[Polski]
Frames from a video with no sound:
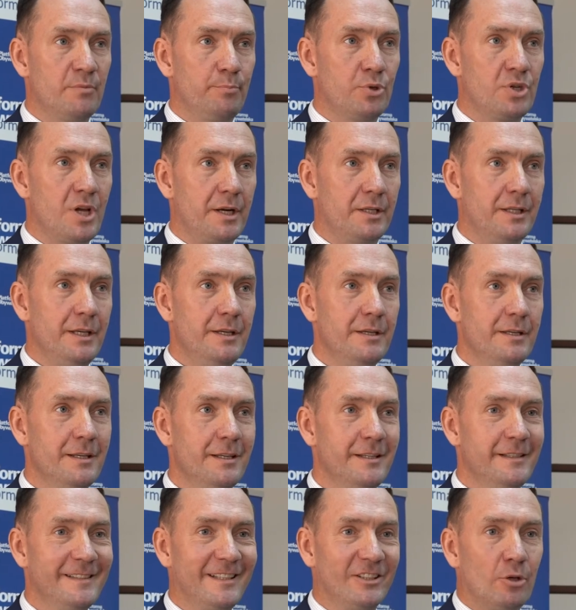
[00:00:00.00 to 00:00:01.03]
Pożarnej,
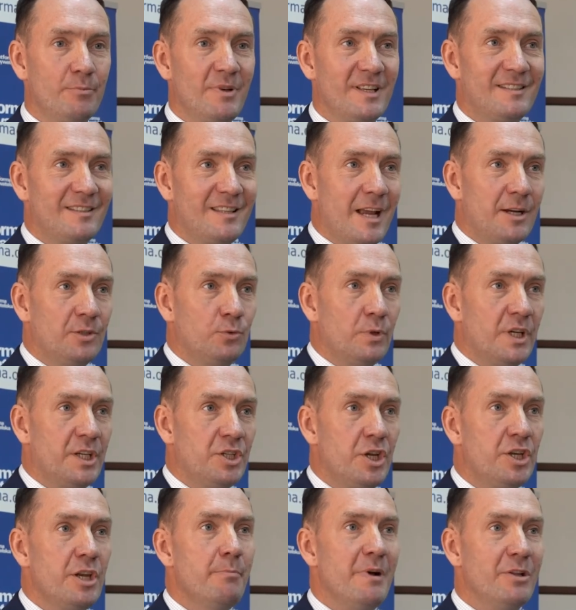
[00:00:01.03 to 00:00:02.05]
natomiast te, które
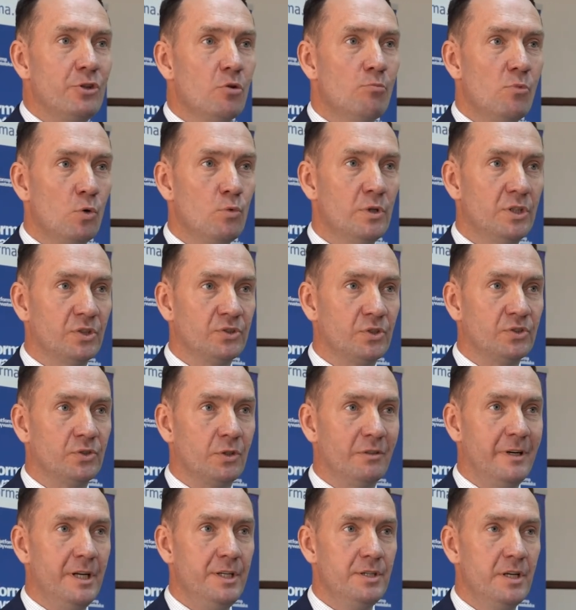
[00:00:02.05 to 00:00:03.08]
się nie będą mogły
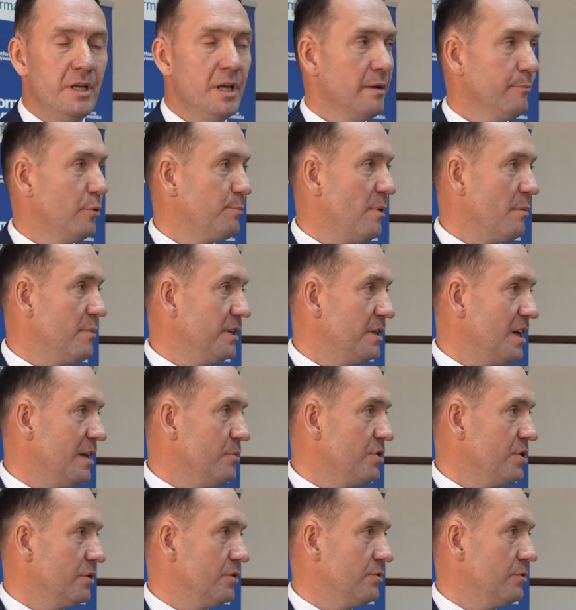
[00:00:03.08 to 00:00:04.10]
dostosować, bo
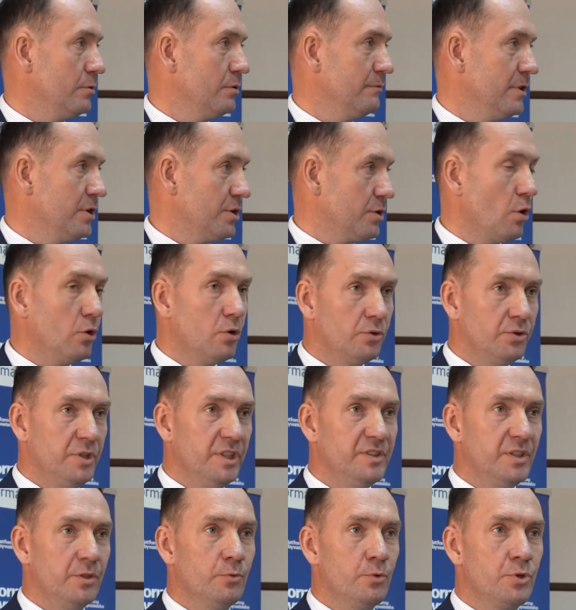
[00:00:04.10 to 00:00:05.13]
pamiętajmy, że to są również
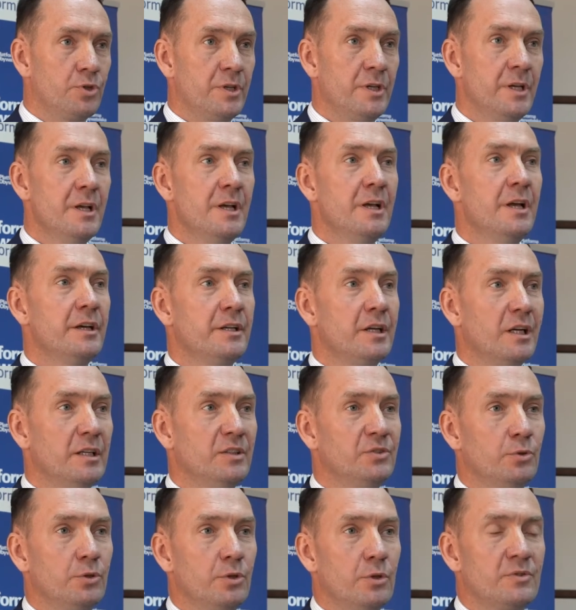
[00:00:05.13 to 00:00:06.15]
ochotnicy, którzy
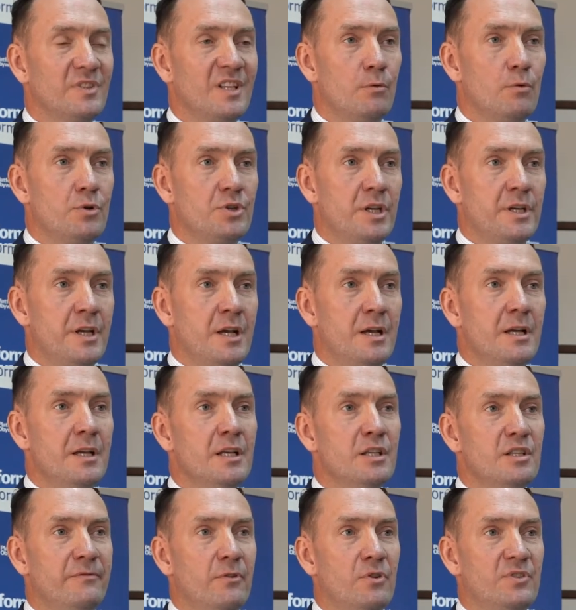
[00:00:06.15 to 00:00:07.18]
realizują założenia
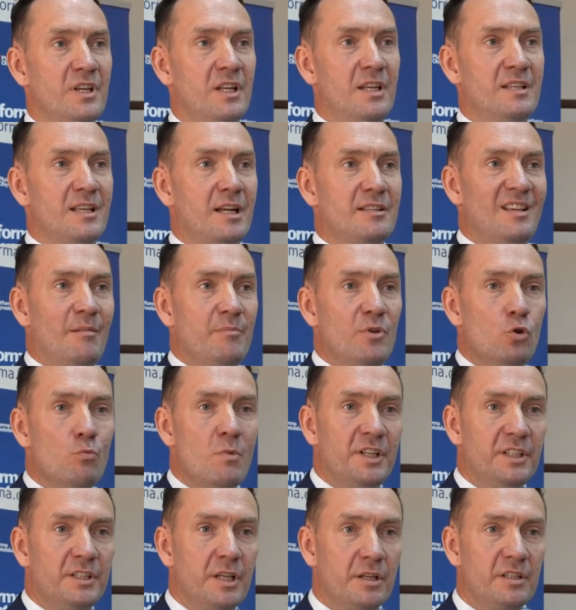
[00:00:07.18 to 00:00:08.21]
związane z akcjami
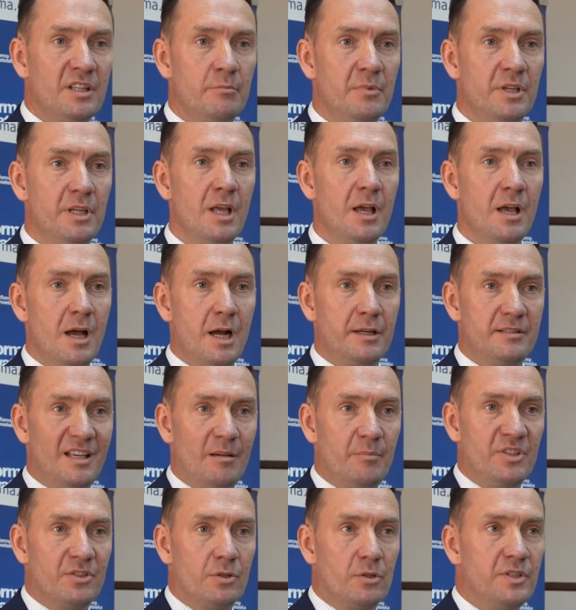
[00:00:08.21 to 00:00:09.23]
humanitarnymi,
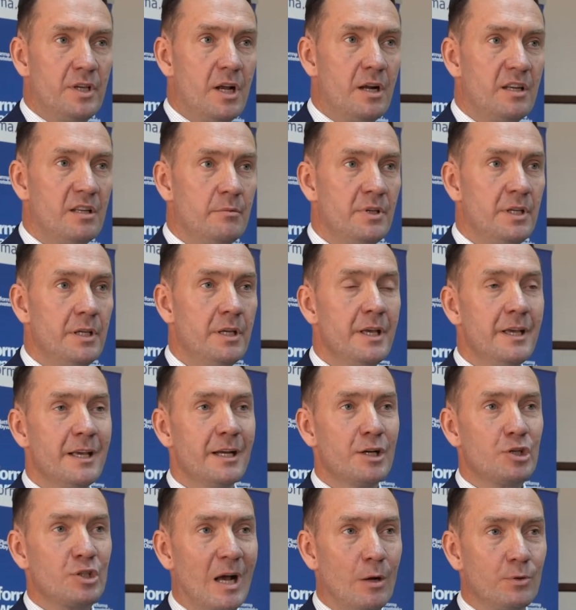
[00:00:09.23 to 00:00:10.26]
akcjami socjalnymi,
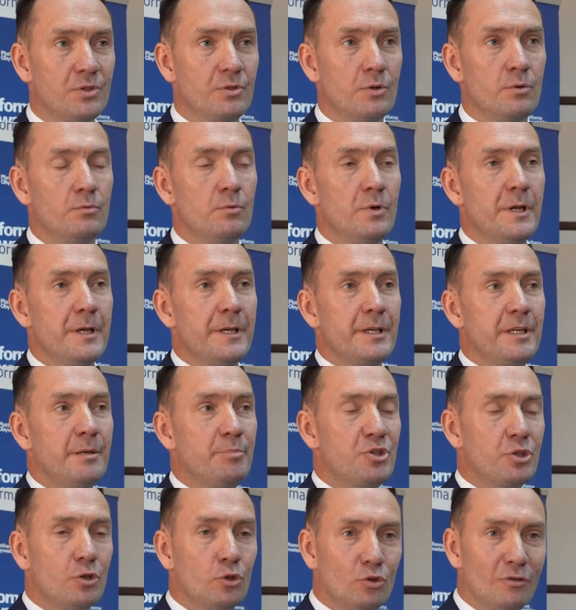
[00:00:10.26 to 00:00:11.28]
kształcą i
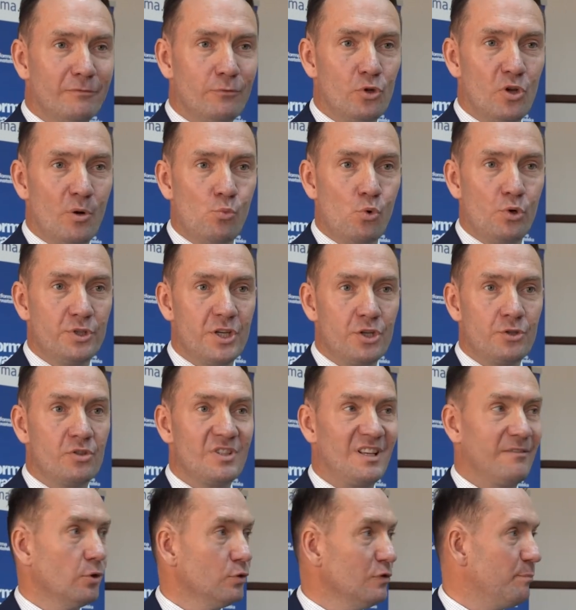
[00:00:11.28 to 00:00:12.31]
przygotowują młodzież do
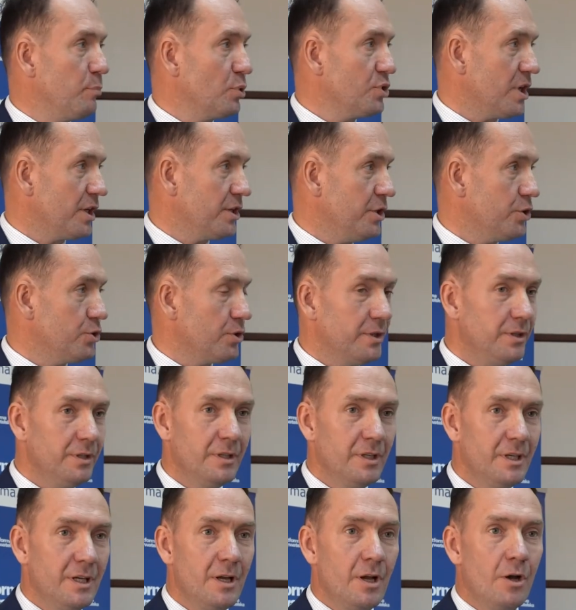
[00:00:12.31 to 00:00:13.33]
zawodów pożarniczych,
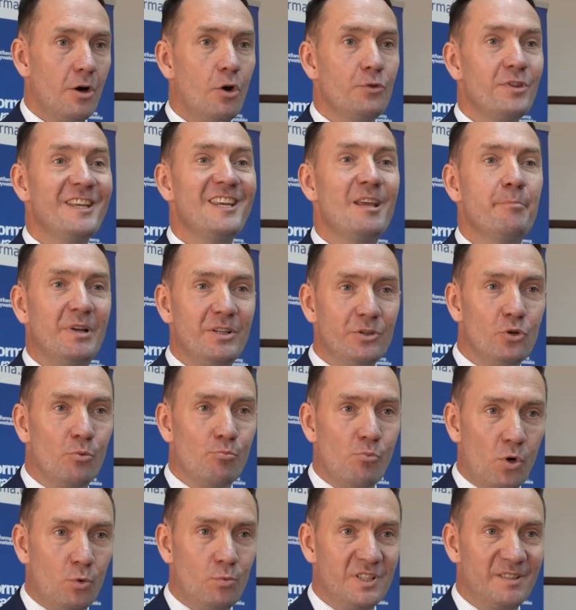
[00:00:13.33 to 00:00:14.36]
one nie będą
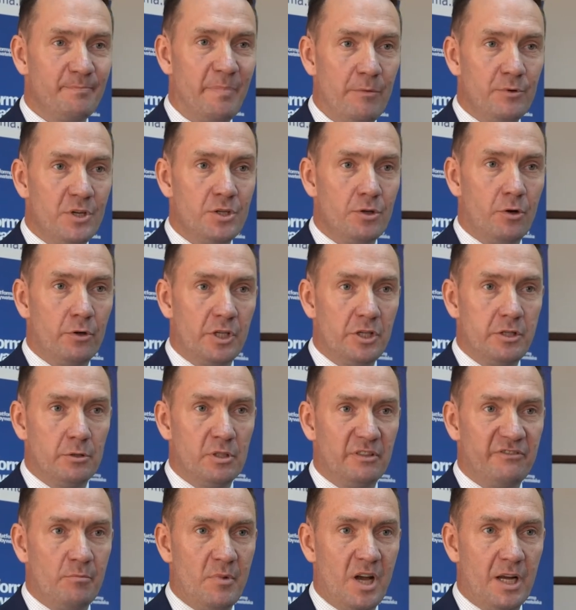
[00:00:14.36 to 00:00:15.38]
mogły spełnić
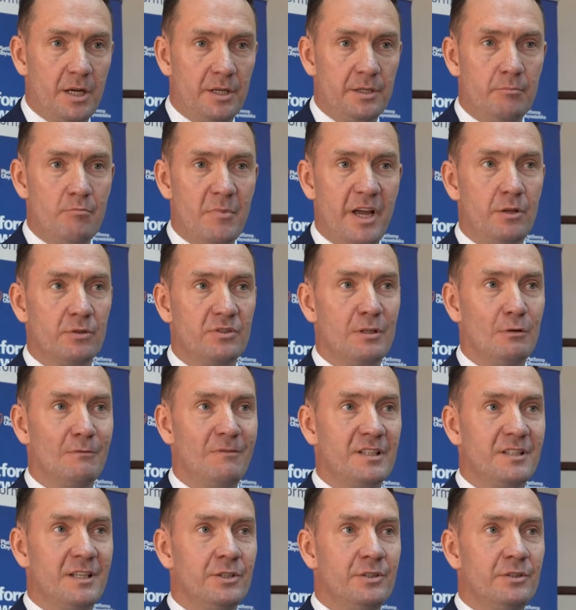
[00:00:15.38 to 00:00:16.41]
określonych wymagań, mając na
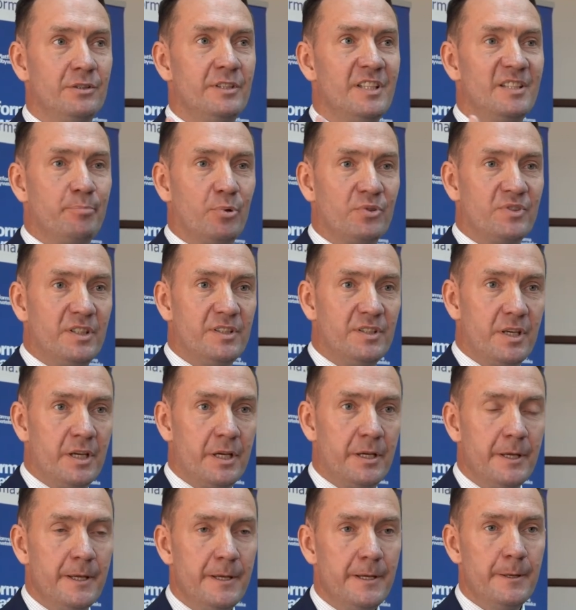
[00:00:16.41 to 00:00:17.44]
uwadze
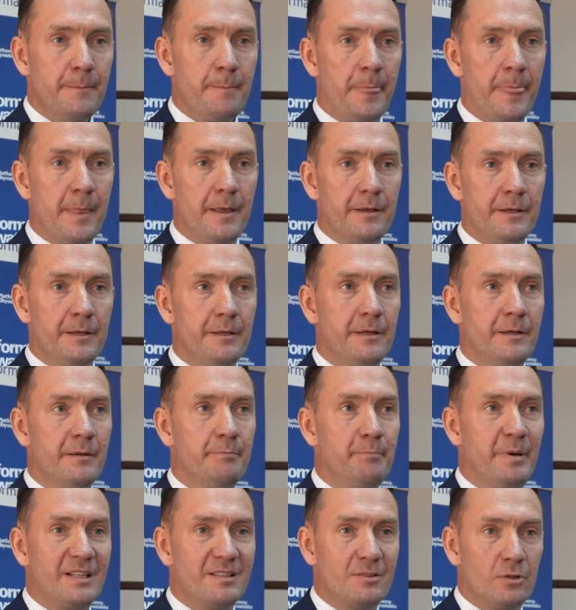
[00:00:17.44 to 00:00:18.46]
dyspozycje e,
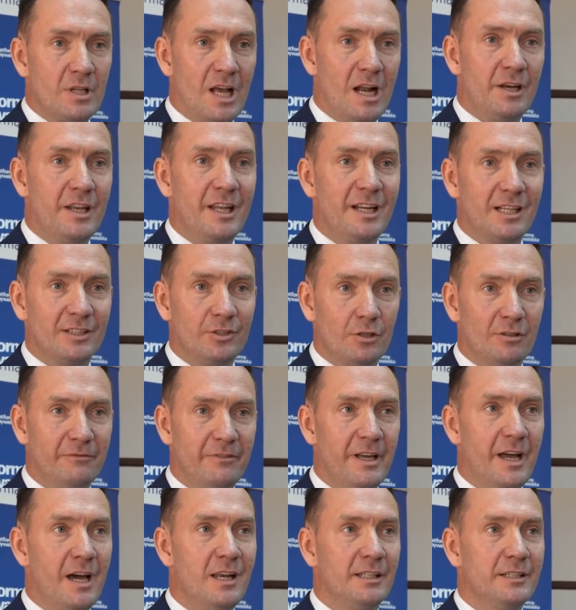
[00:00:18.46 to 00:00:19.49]
personalne,
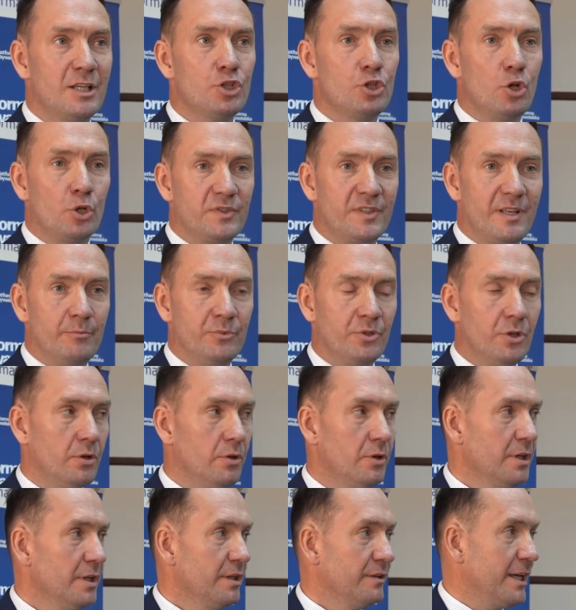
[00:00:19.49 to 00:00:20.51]
kadrowe, ale też dostęp
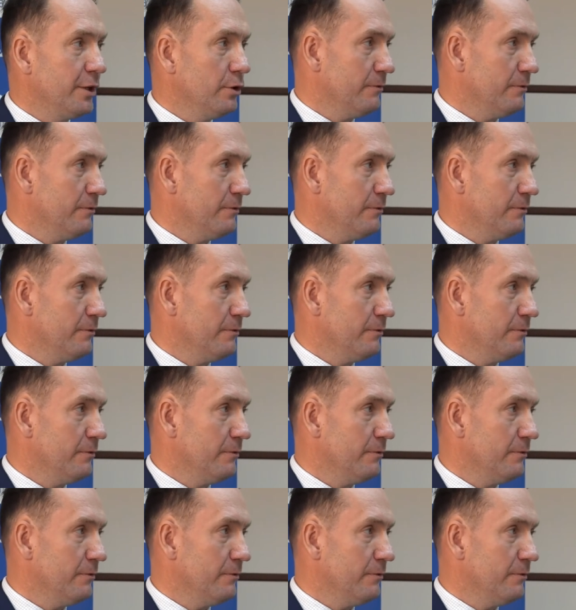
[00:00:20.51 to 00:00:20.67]
do